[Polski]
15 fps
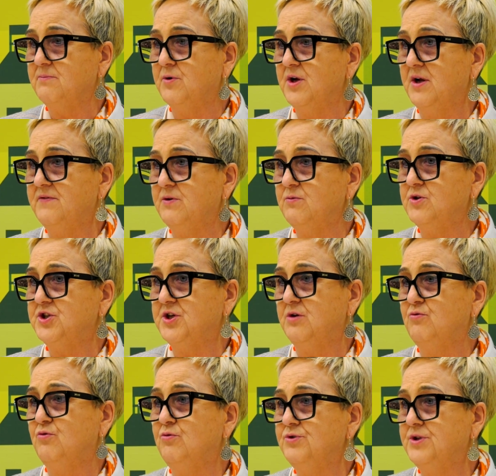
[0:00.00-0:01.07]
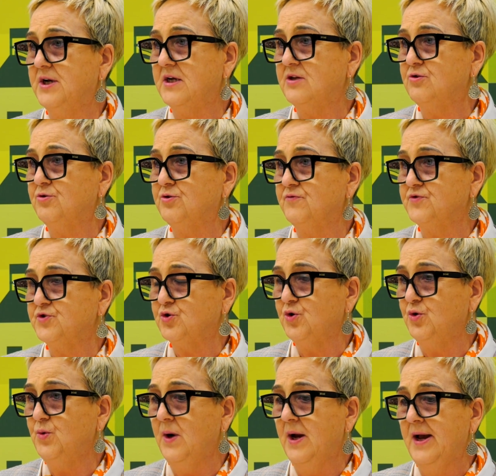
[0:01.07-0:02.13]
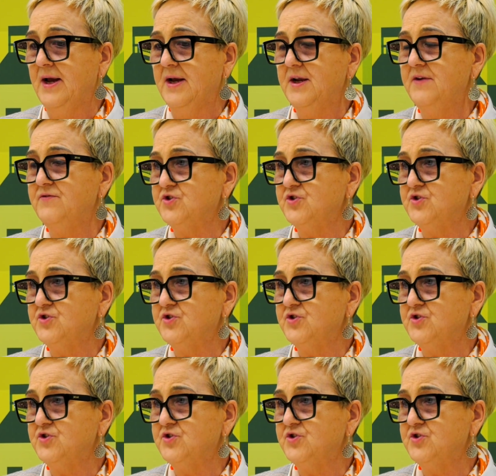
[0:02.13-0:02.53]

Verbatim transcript: pojawiły się u dyrektorów szkół i